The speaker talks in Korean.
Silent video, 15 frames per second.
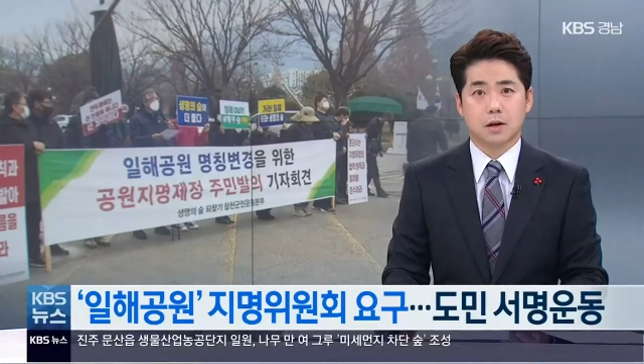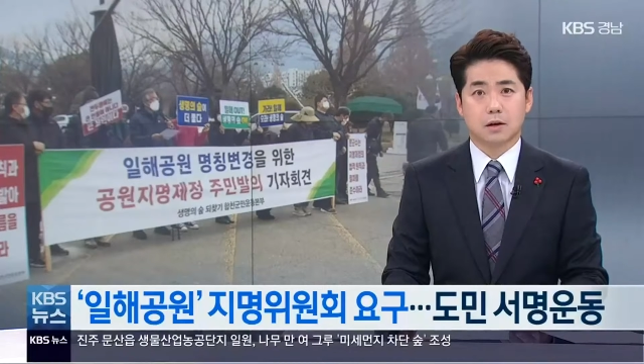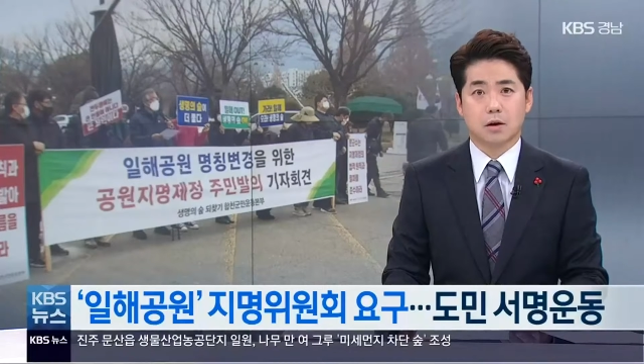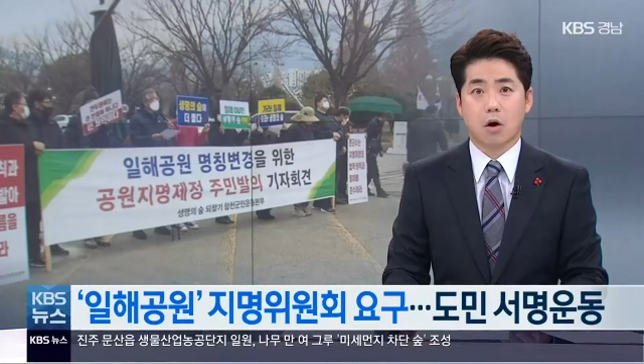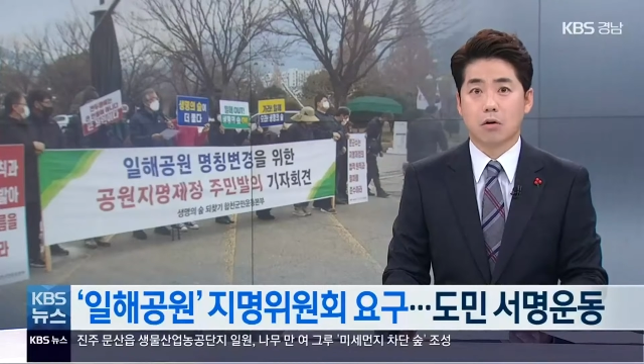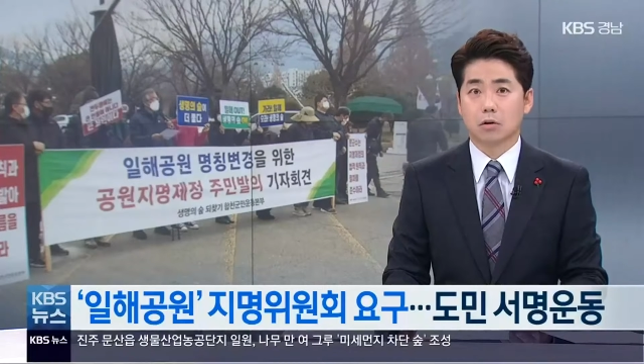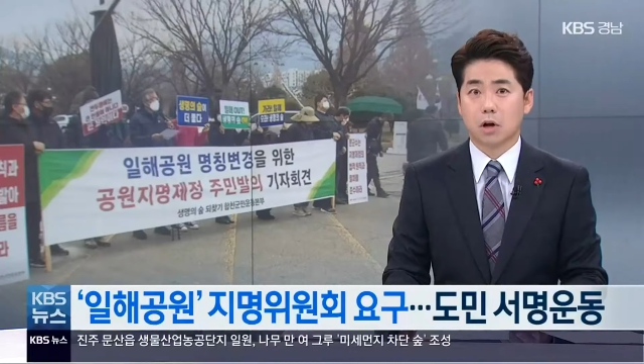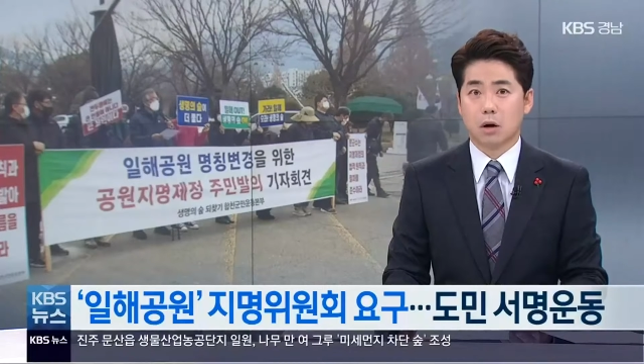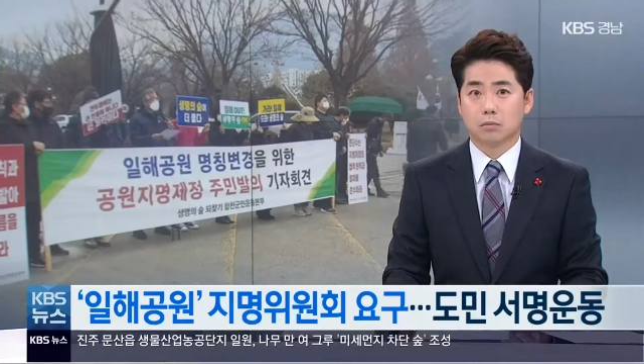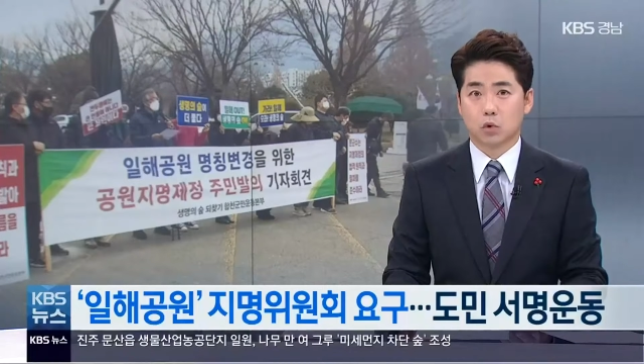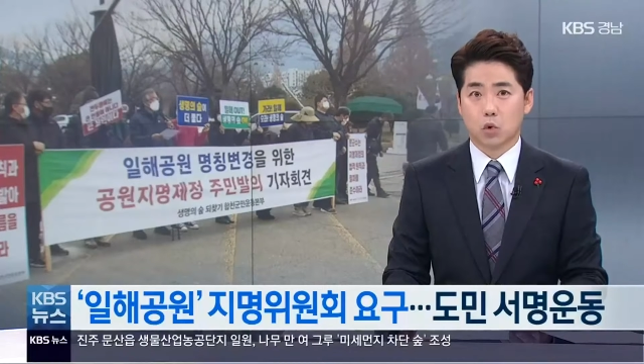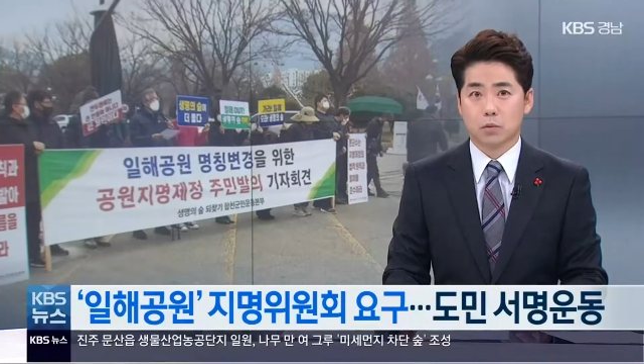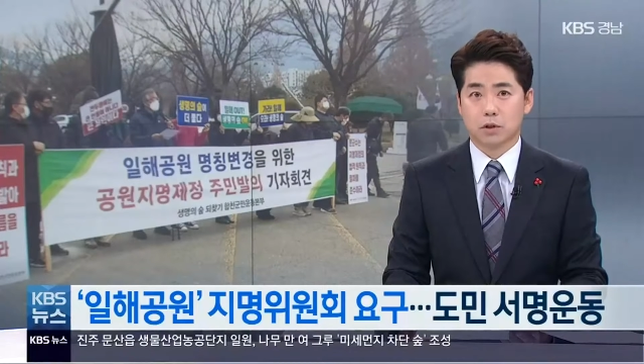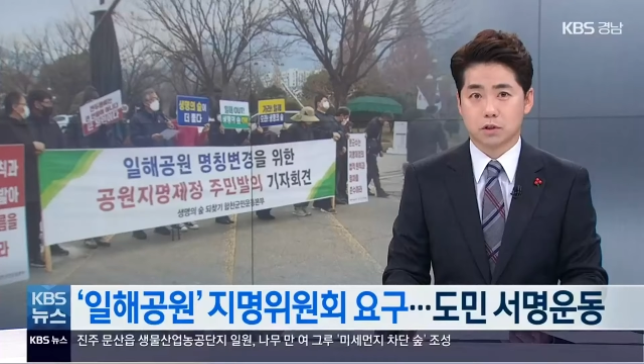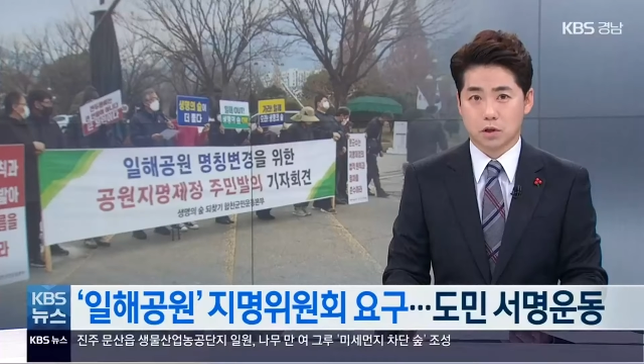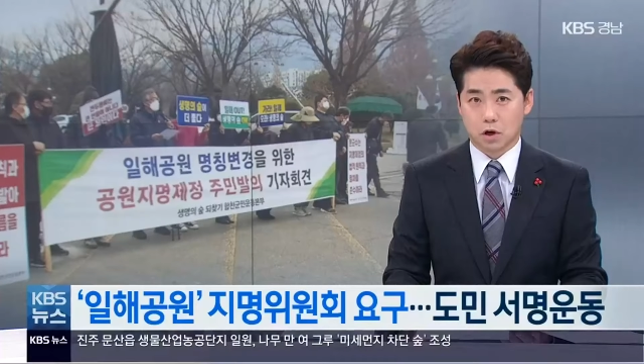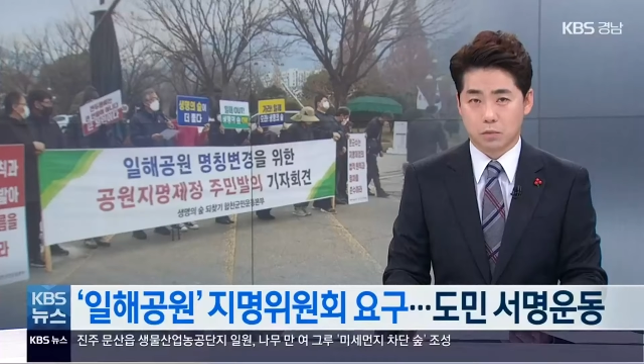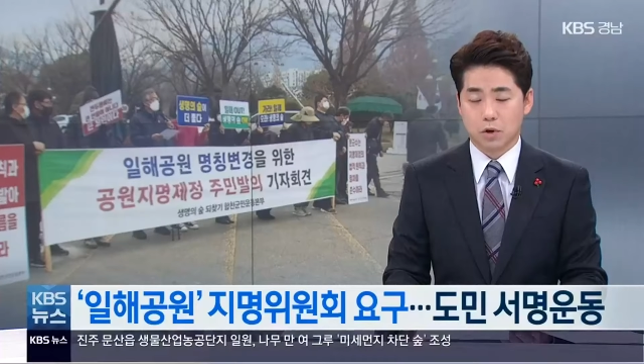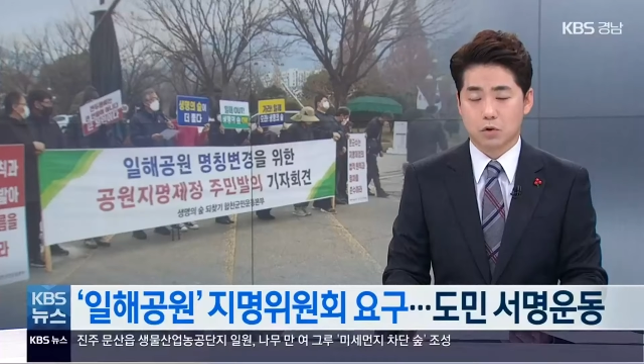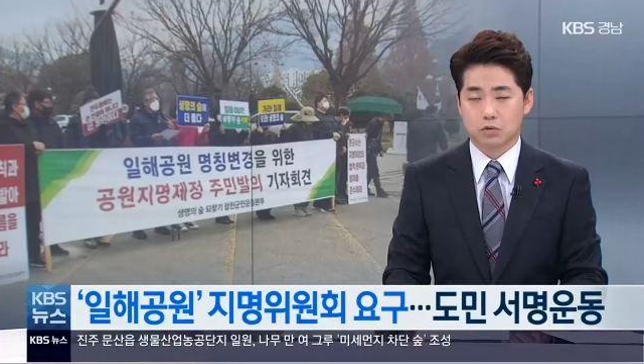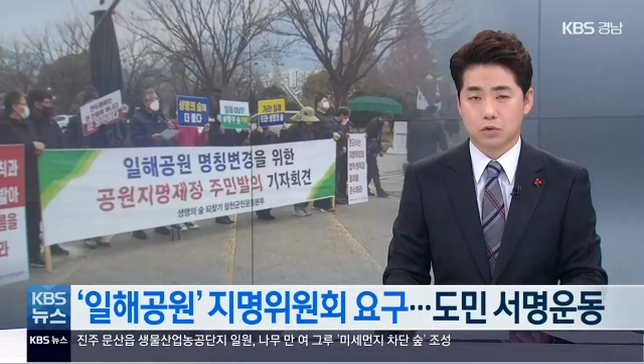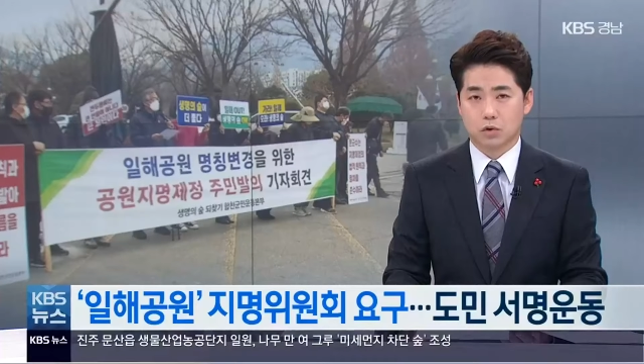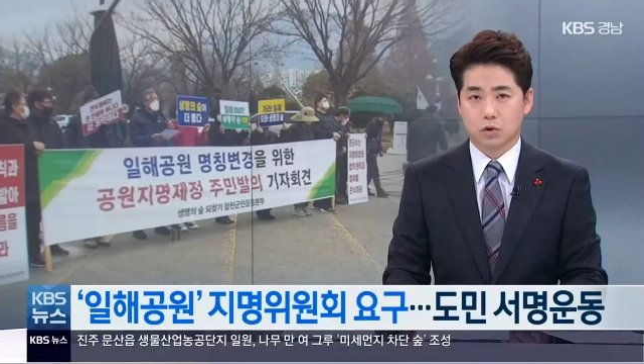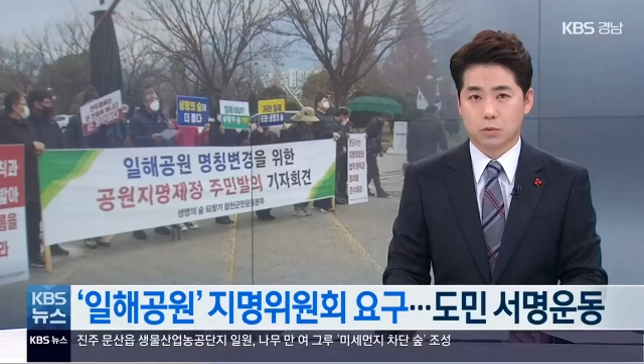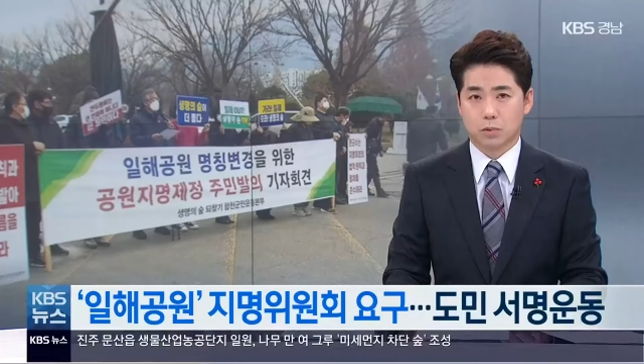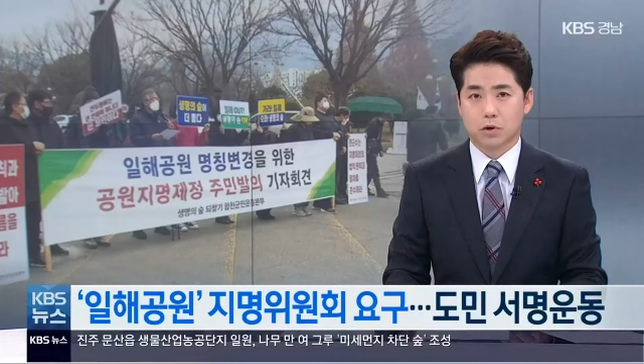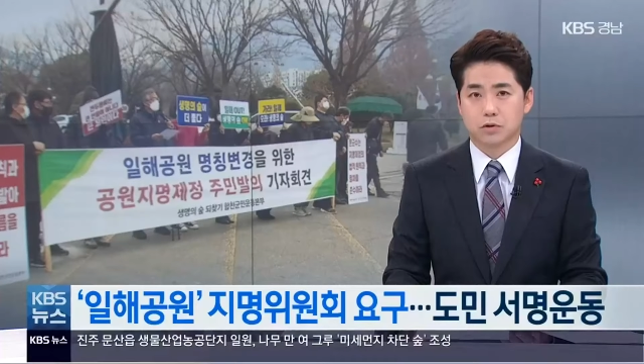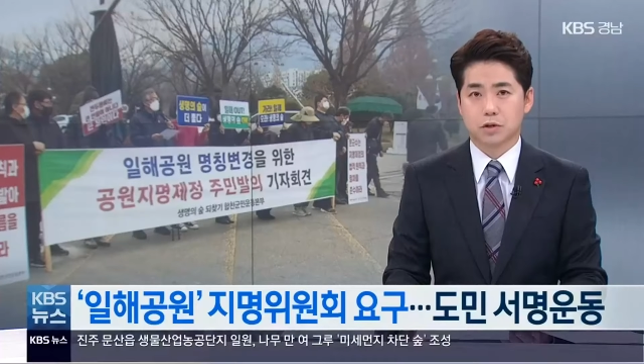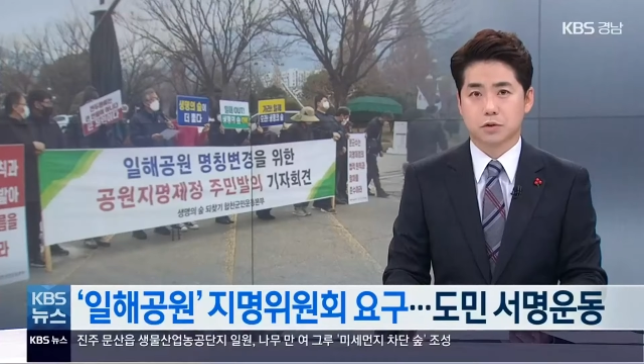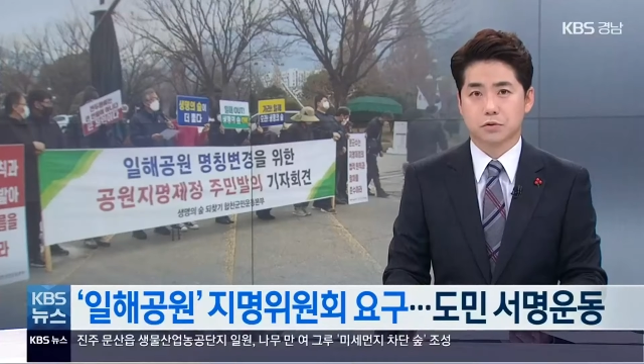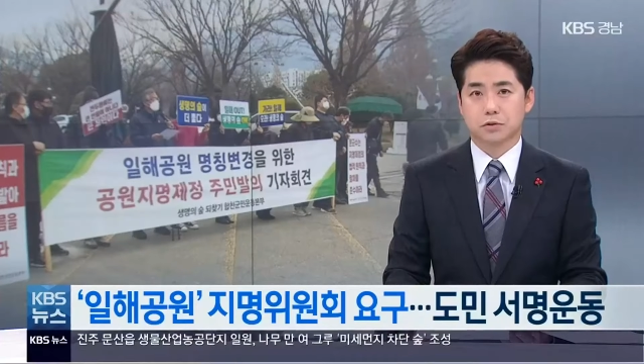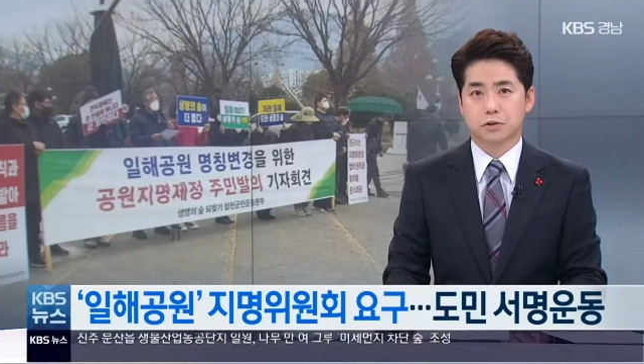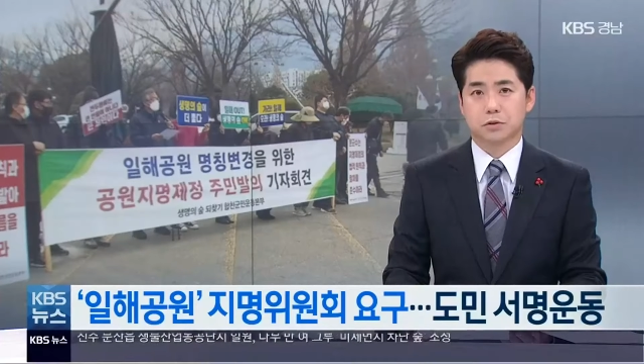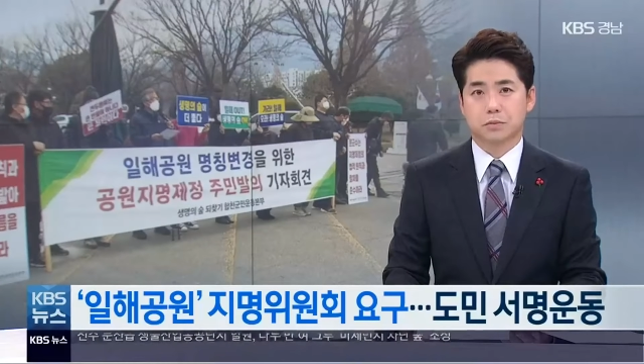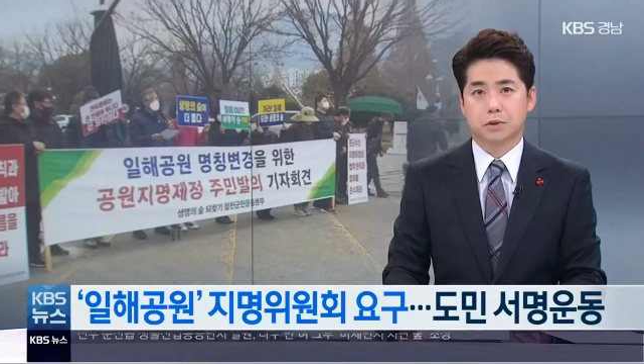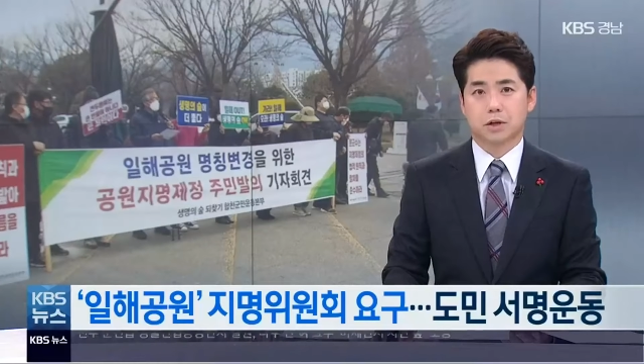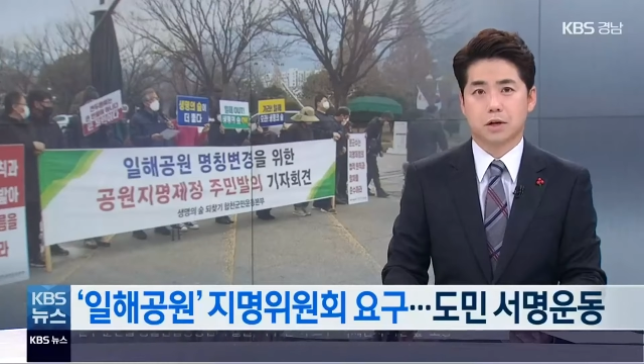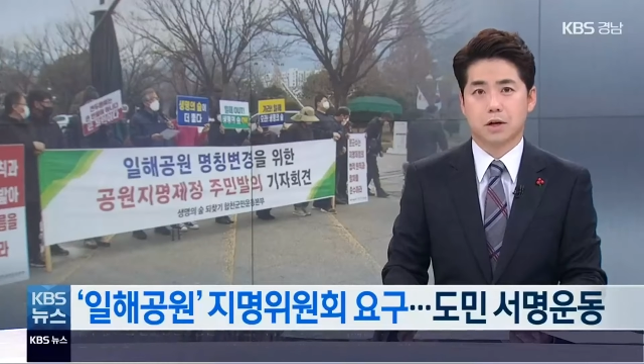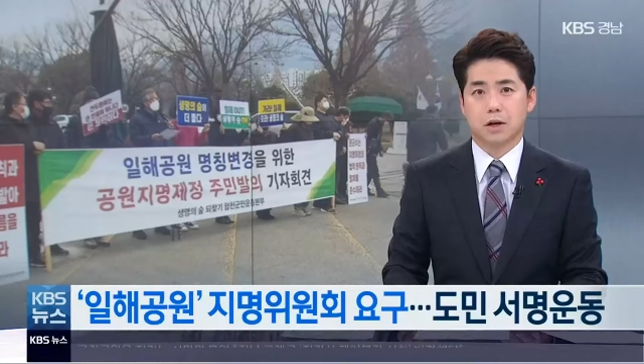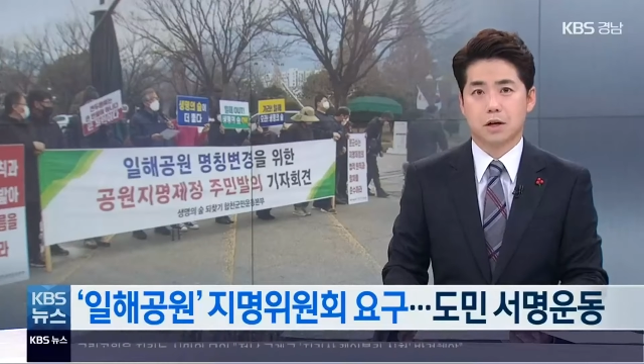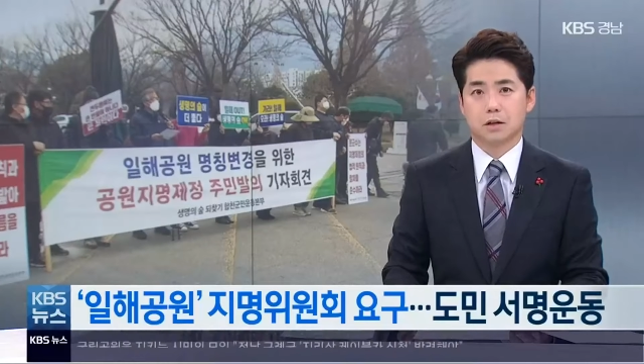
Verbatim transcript: 경남 도민 서명운동을 펼치고 있습니다.